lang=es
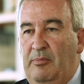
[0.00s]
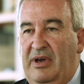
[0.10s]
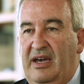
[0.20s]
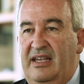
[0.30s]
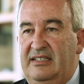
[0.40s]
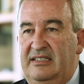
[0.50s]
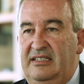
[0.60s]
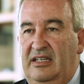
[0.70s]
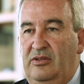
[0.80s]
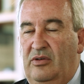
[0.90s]
Pangea está
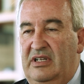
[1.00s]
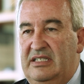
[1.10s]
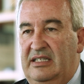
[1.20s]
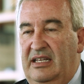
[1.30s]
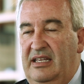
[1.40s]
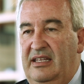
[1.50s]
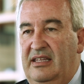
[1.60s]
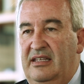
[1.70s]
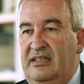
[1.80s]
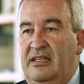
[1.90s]
siguiendo con la
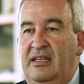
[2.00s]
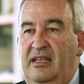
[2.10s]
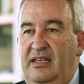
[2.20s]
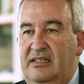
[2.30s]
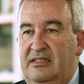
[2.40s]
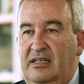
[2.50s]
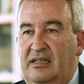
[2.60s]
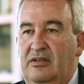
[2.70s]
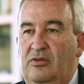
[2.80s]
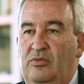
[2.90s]
estrategia de
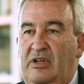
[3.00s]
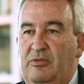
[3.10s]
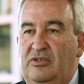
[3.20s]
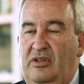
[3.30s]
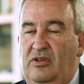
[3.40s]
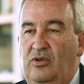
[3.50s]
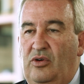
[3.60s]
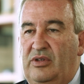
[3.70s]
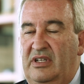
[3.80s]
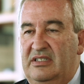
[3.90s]
estar con una posición
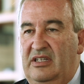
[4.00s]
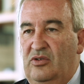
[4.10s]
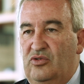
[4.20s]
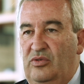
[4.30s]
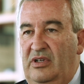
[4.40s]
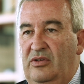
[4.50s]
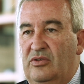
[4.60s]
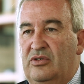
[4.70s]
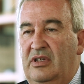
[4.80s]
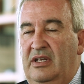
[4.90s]
corta en Estados
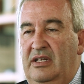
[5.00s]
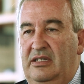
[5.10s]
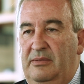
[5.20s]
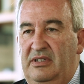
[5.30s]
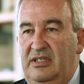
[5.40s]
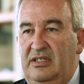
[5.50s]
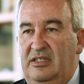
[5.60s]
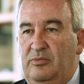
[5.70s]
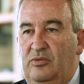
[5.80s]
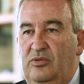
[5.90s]
Unidos de
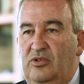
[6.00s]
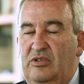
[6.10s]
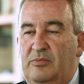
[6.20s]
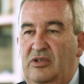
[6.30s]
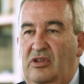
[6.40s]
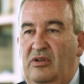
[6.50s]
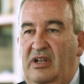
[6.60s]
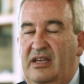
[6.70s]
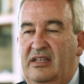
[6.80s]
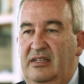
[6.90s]
27 puntos y una posición
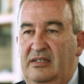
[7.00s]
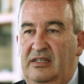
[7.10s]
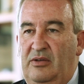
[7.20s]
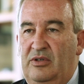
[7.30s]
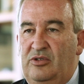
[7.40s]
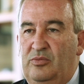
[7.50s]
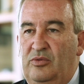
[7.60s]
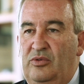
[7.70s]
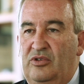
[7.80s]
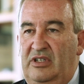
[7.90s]
larga de 34
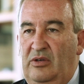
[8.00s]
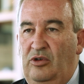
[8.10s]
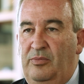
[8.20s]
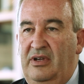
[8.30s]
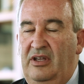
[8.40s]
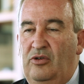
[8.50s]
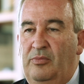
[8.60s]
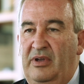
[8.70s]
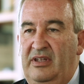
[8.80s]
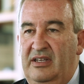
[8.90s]
puntos en Europa en
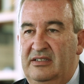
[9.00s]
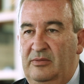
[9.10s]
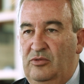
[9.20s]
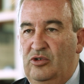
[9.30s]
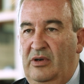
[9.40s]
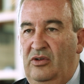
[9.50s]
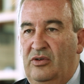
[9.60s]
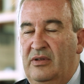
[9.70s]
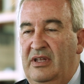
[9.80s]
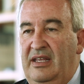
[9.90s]
compañías de mucho
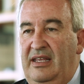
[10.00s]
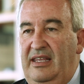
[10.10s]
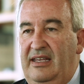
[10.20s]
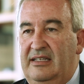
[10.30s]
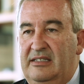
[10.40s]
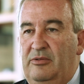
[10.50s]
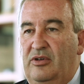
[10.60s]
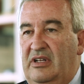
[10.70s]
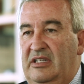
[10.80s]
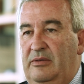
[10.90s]
valor y que en
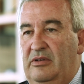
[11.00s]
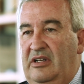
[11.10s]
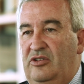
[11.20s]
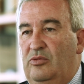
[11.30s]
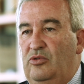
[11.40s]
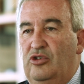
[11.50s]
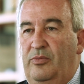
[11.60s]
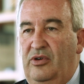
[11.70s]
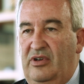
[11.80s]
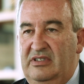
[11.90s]
términos relativos lo han hecho mucho
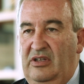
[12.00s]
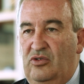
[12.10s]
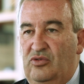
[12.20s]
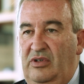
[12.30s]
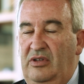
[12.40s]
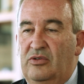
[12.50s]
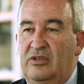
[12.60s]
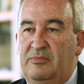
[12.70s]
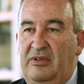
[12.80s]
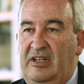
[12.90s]
peor que Estados
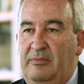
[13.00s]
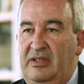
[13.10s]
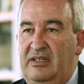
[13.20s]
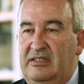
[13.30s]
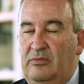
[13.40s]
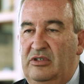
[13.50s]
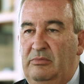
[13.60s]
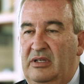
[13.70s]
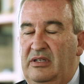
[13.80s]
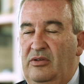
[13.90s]
Unidos. Especialmente estamos
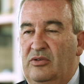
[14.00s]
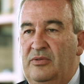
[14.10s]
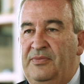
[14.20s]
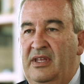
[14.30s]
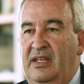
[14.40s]
invertidos